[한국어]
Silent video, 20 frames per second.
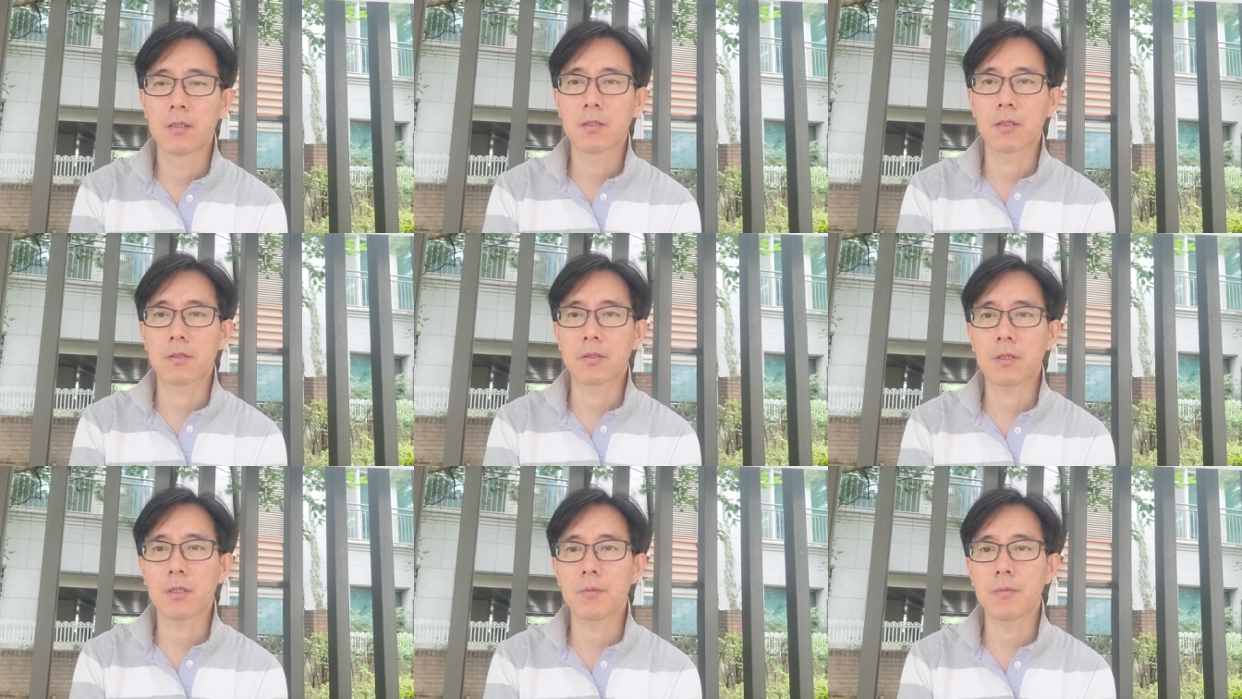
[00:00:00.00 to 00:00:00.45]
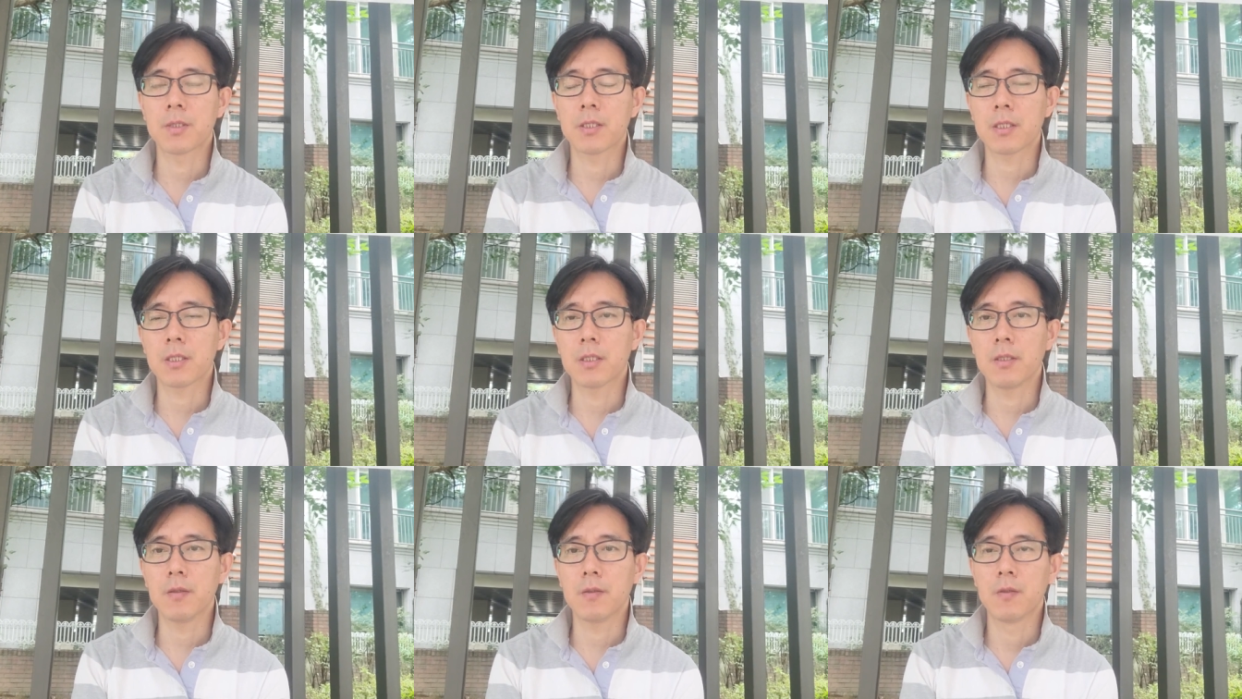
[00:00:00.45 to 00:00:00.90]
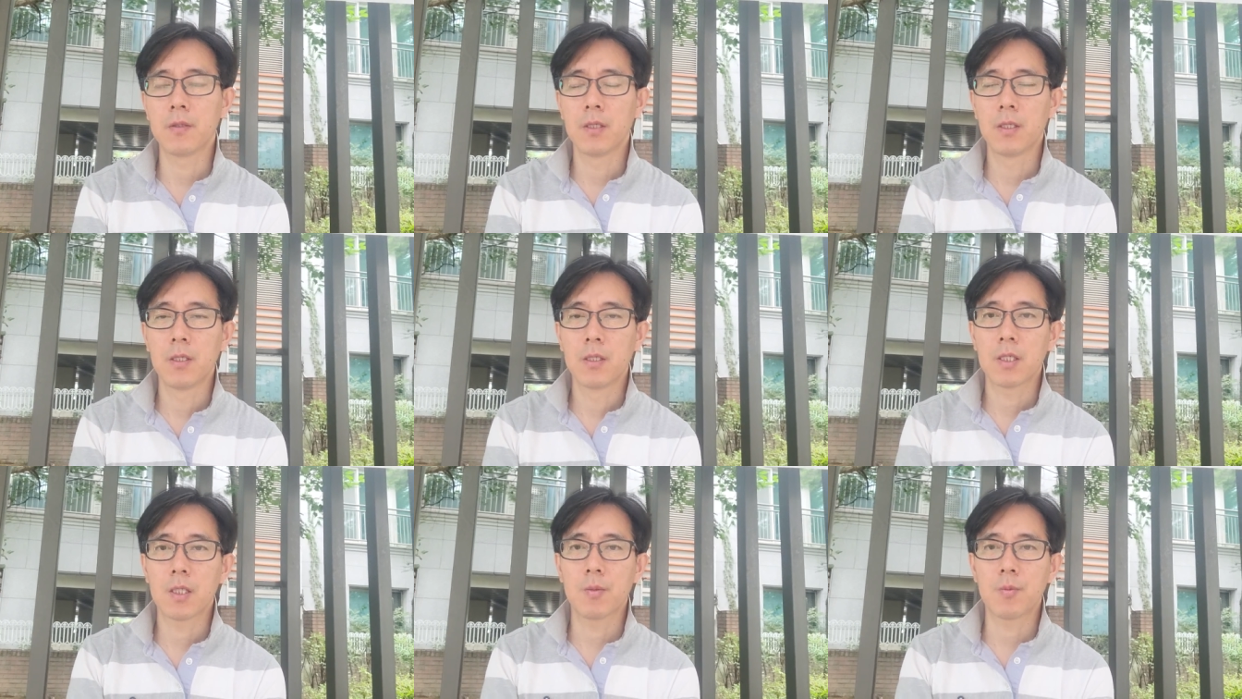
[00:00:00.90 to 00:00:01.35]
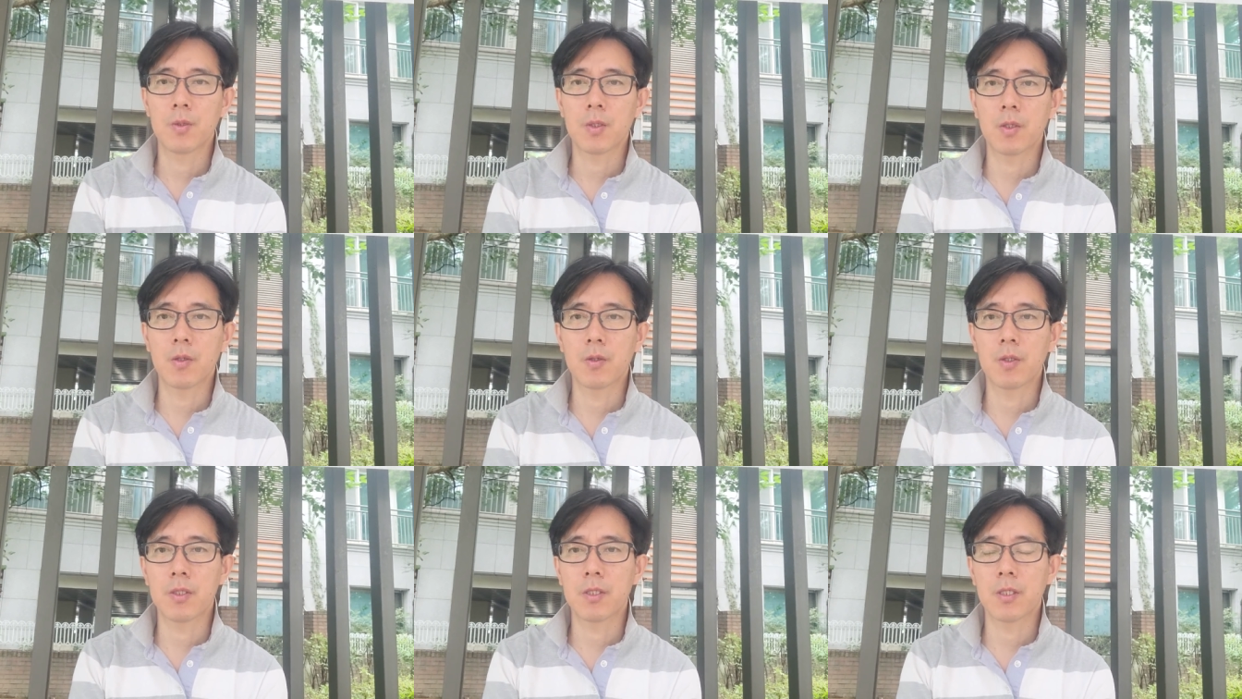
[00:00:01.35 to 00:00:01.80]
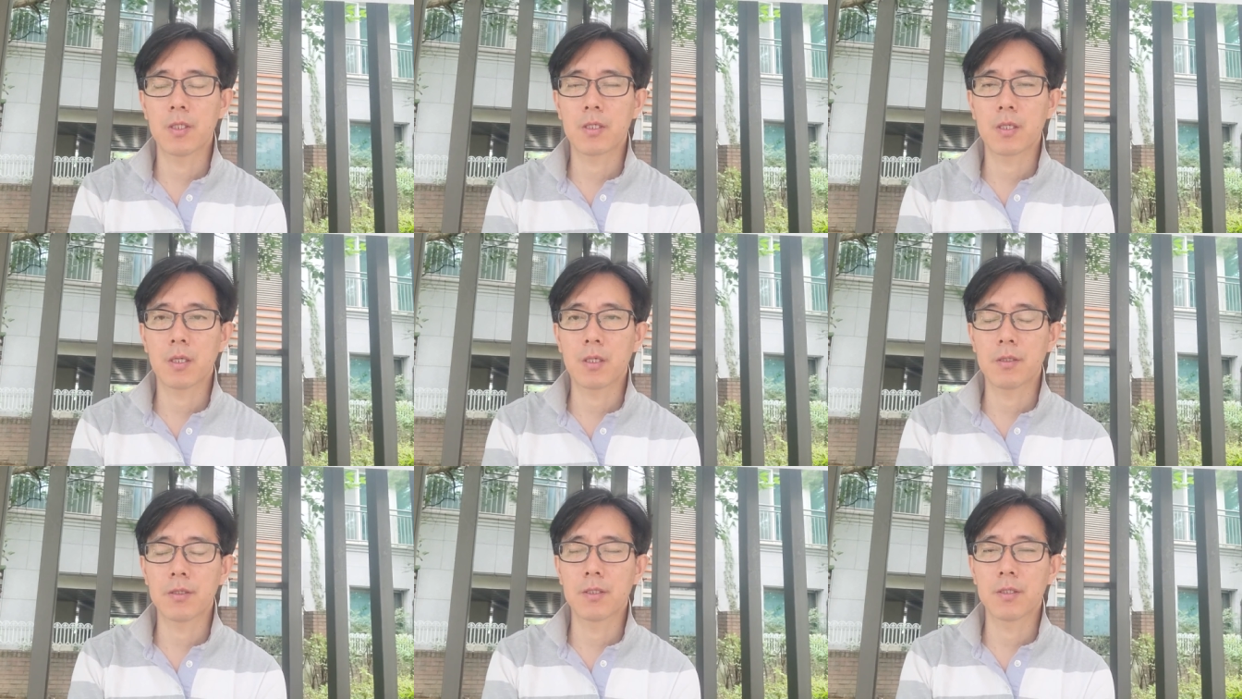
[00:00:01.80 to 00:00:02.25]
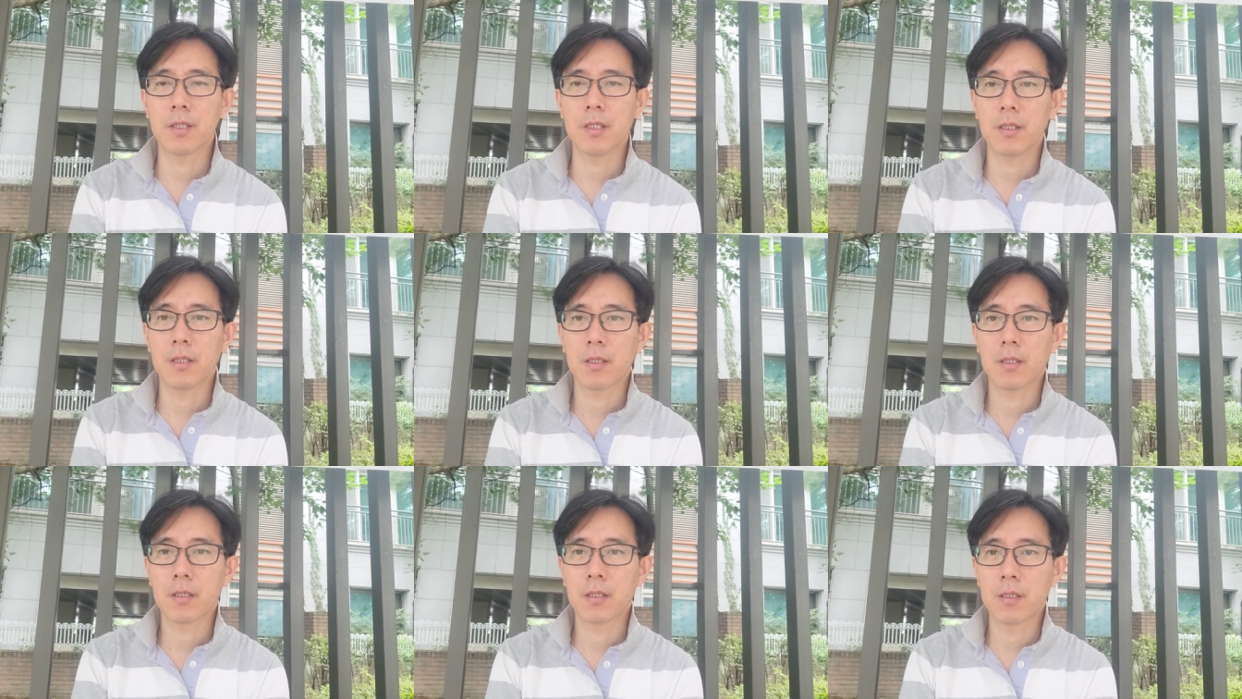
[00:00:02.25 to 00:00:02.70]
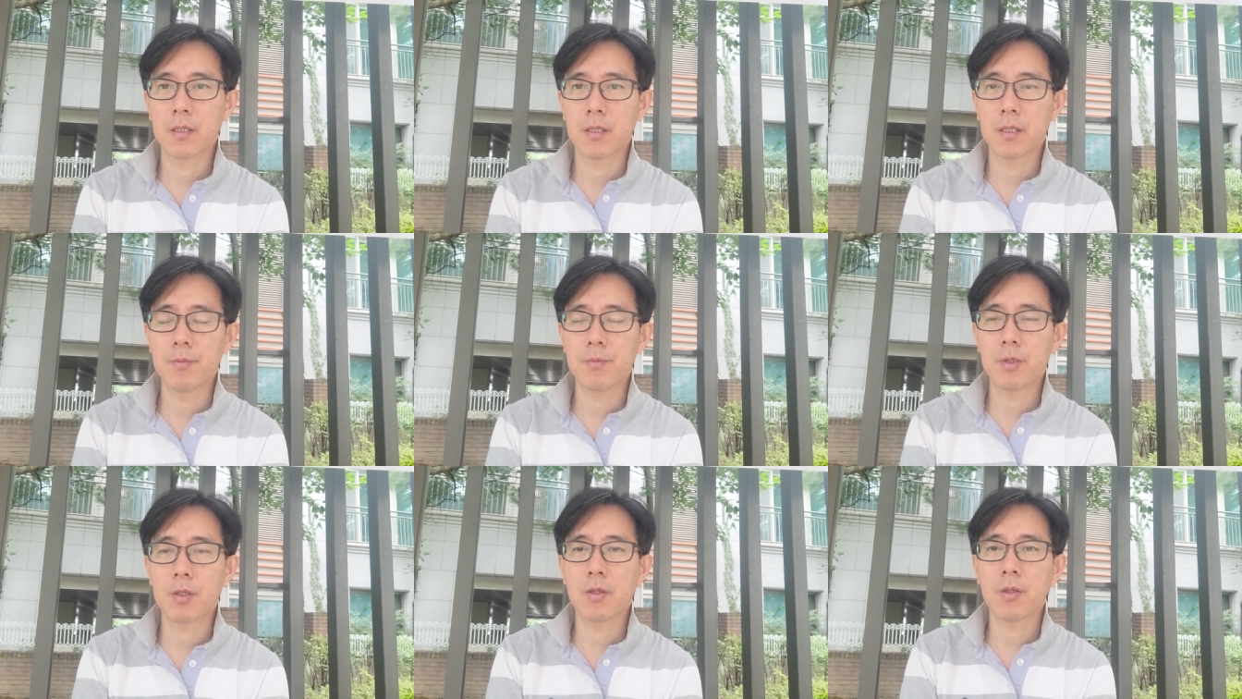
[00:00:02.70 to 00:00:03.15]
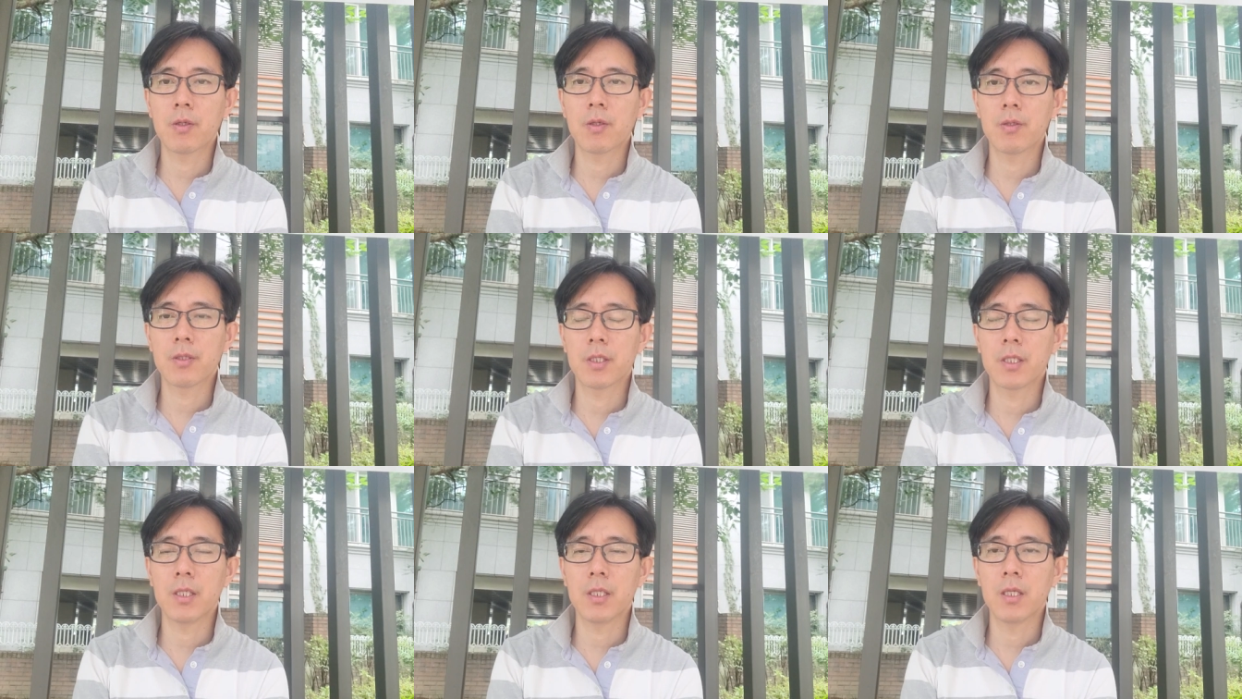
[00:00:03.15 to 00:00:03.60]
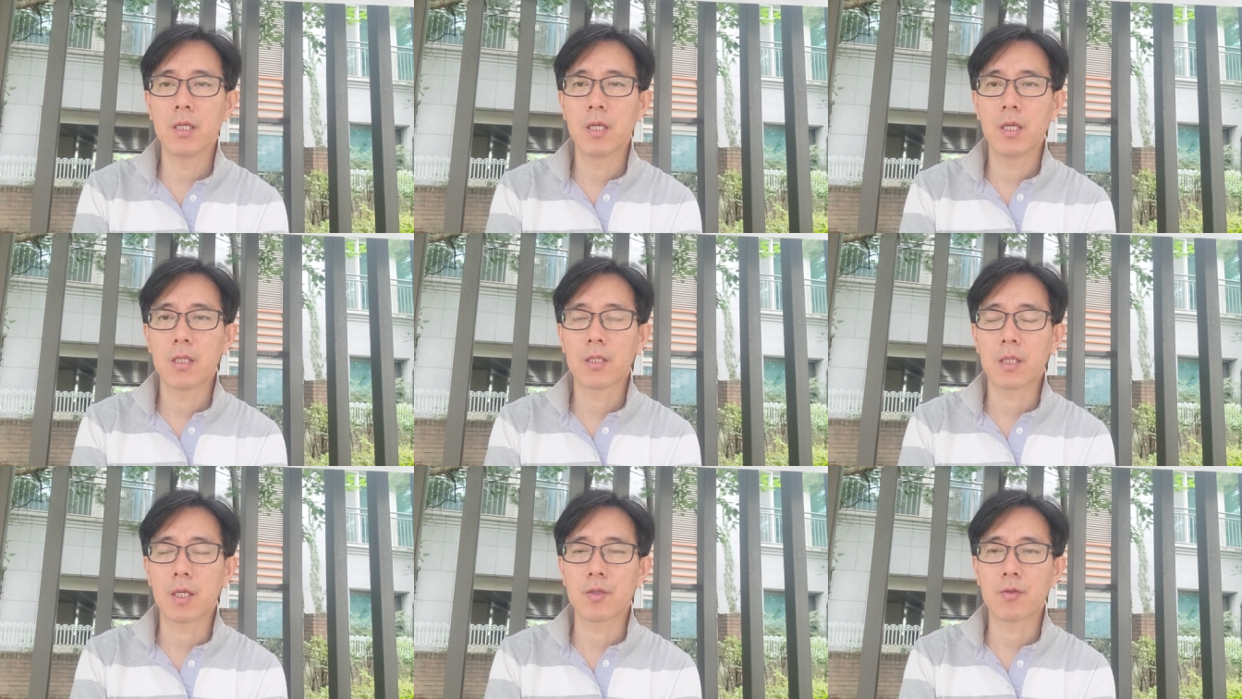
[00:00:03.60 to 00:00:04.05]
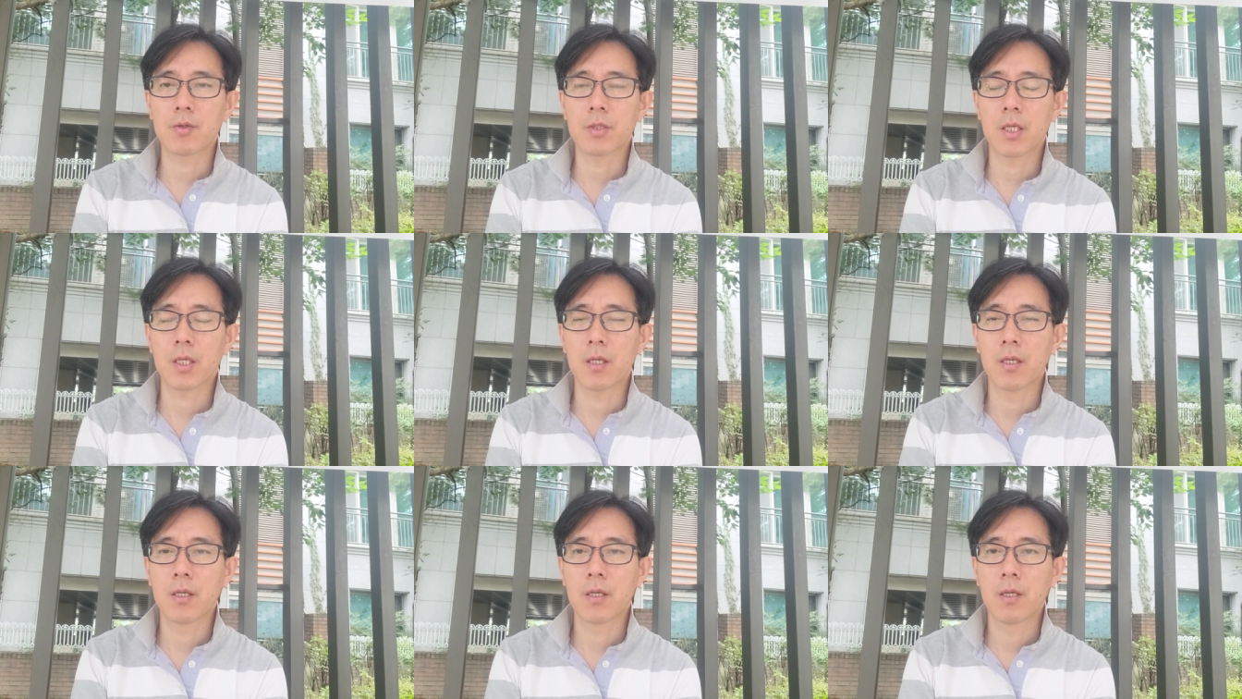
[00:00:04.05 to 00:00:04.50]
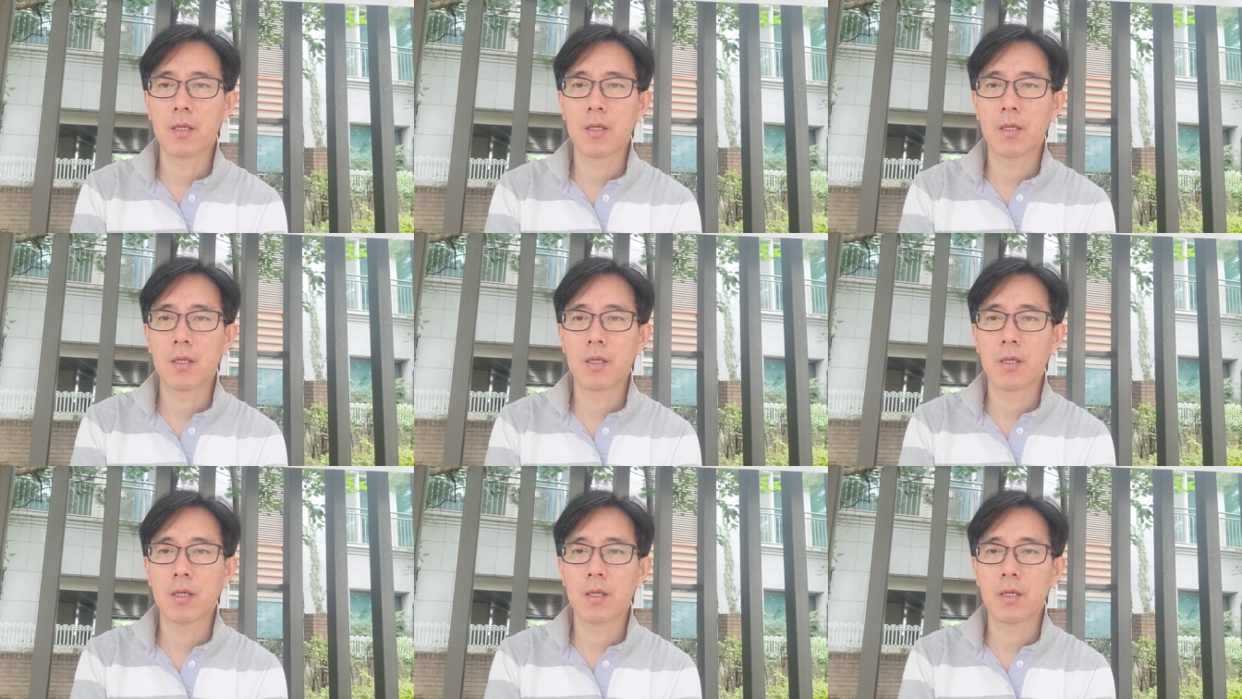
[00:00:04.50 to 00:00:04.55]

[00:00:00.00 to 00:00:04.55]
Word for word: 저처럼 있잖아요. 힘들고 어려운 일을 겪었는데 그 힘들고 어려운 일이 나중에